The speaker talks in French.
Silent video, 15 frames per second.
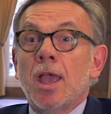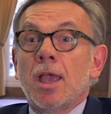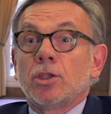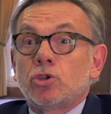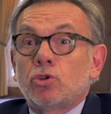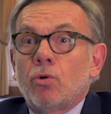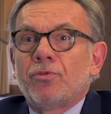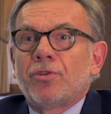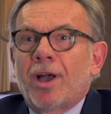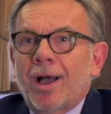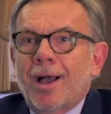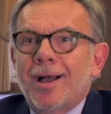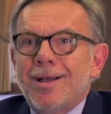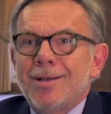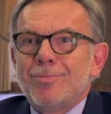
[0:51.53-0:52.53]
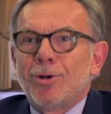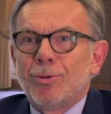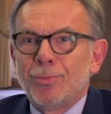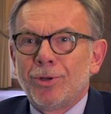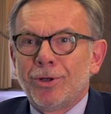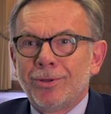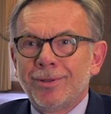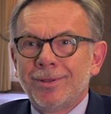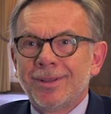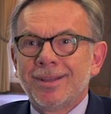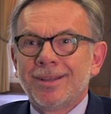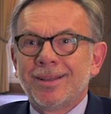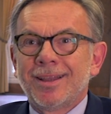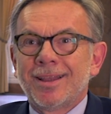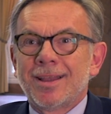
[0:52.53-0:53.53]
Sauf qu'à un moment,
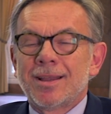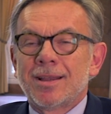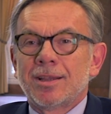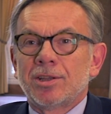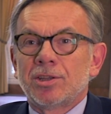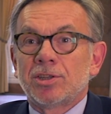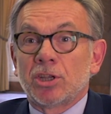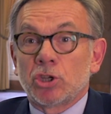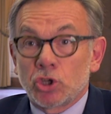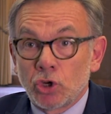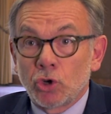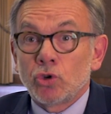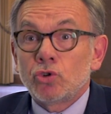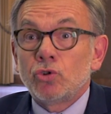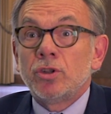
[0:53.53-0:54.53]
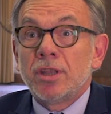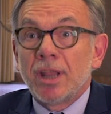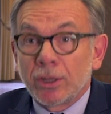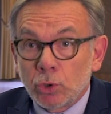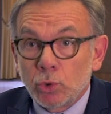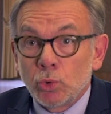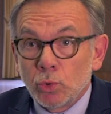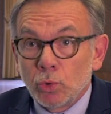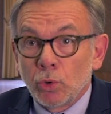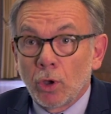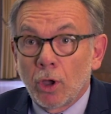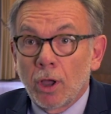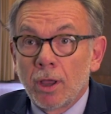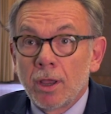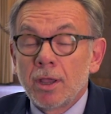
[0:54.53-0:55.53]
ça change de
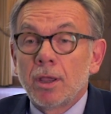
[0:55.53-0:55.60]
nature,